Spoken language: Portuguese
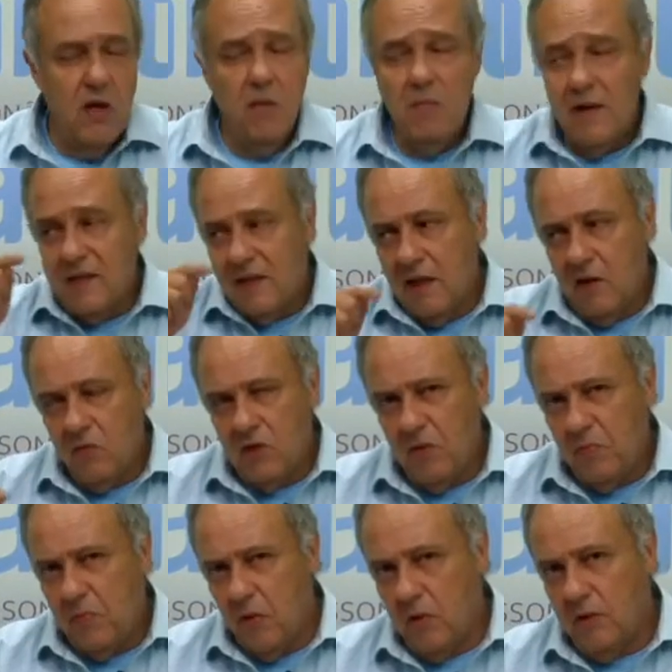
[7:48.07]
mas que não se
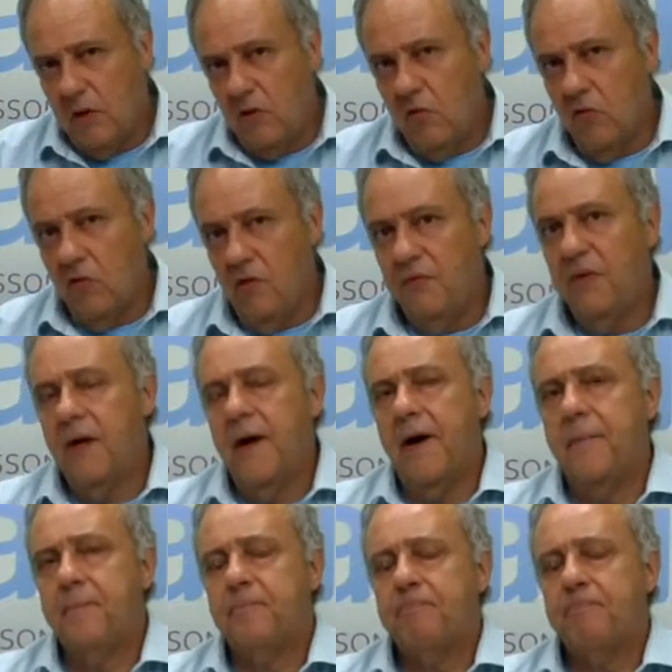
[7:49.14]
pode cronificar.